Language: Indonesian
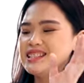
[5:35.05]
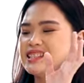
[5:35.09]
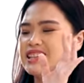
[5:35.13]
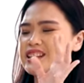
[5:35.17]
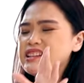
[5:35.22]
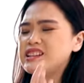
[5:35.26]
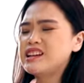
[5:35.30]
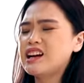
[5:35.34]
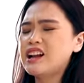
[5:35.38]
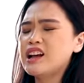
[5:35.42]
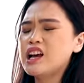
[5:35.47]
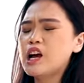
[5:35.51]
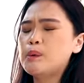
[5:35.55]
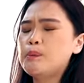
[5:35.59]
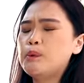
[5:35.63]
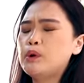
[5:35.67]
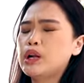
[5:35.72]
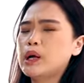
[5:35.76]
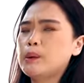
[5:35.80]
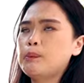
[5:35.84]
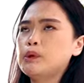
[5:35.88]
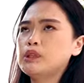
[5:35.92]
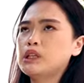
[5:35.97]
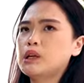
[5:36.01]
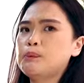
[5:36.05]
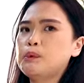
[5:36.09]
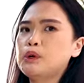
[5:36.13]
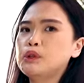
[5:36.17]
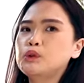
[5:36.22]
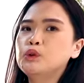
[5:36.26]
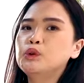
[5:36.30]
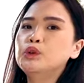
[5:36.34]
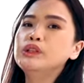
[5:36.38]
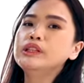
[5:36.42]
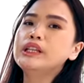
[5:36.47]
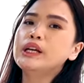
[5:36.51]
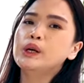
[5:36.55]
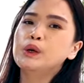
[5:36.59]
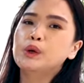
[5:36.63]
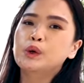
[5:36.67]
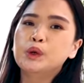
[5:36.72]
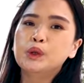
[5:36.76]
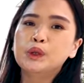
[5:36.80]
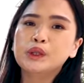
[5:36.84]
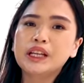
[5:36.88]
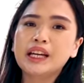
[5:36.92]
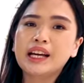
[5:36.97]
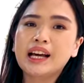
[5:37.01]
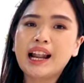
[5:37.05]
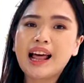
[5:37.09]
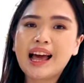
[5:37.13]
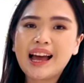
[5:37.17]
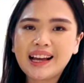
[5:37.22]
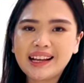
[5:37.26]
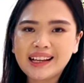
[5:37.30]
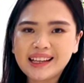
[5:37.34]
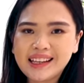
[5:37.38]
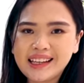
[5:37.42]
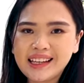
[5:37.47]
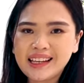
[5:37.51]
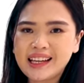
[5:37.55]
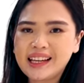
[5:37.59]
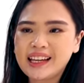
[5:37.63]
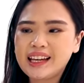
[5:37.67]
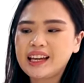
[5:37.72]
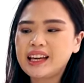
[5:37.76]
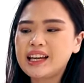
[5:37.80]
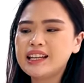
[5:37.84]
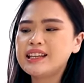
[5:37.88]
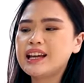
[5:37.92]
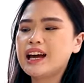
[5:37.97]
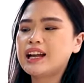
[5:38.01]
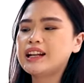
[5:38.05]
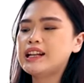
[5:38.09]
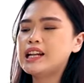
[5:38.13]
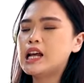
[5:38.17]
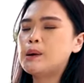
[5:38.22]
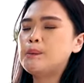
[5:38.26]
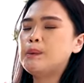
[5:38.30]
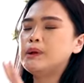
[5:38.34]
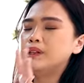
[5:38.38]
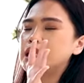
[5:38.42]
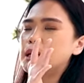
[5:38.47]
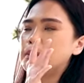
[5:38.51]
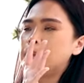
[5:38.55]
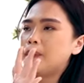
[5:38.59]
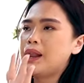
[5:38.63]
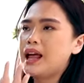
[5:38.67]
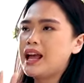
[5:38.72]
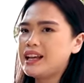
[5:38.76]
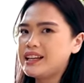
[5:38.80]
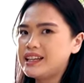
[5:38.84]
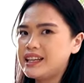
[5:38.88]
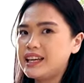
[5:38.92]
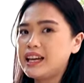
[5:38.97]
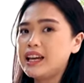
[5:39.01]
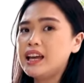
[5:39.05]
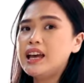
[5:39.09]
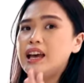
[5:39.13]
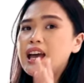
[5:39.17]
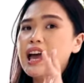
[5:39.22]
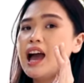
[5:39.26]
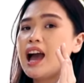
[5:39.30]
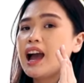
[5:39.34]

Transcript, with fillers: Jadi kalian nggak perlu repot-repot gunting-gunting lagi, nyari double tip lagi